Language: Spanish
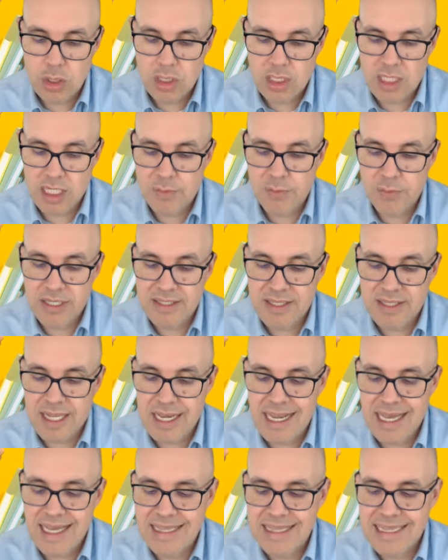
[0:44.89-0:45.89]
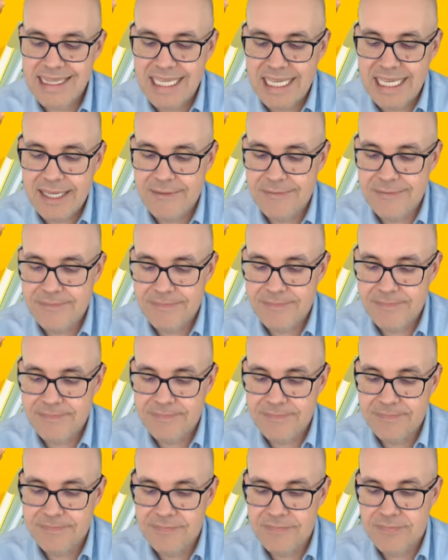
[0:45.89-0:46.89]
La respuesta es la D.
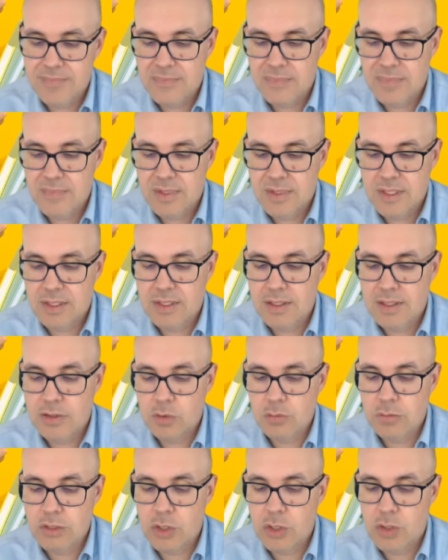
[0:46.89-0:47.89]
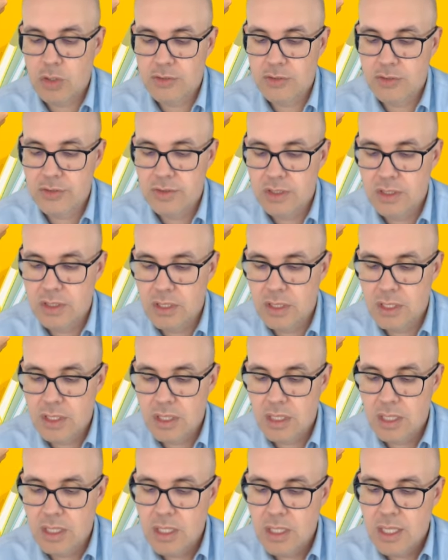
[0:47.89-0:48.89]
Número dos,
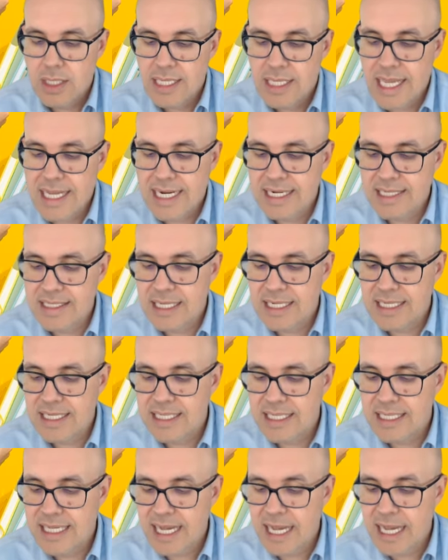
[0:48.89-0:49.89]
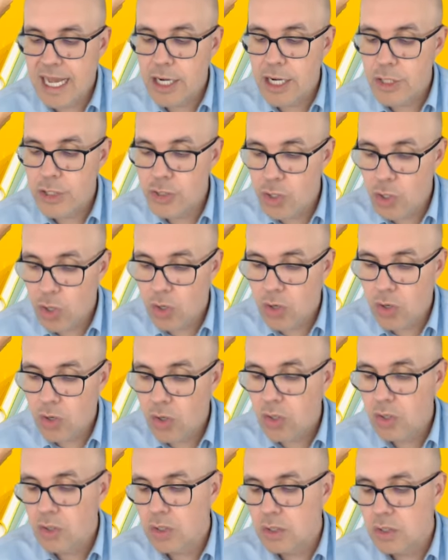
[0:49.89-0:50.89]
¿qué característica
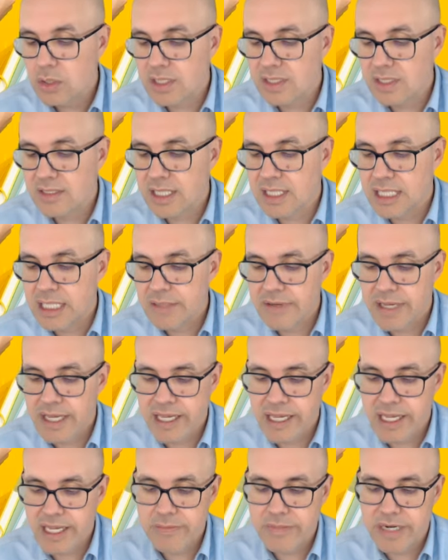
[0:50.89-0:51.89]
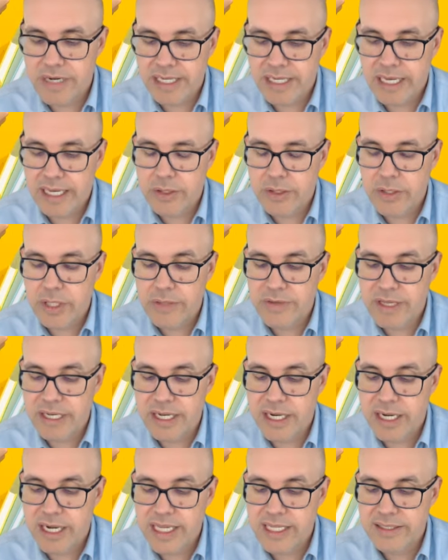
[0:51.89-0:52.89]
no describe el mercado de
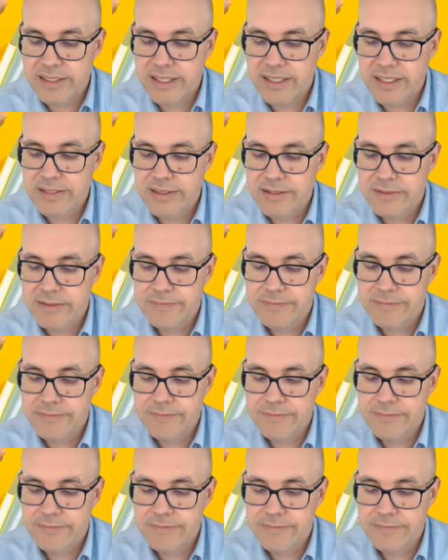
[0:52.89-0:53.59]
bienes raíces?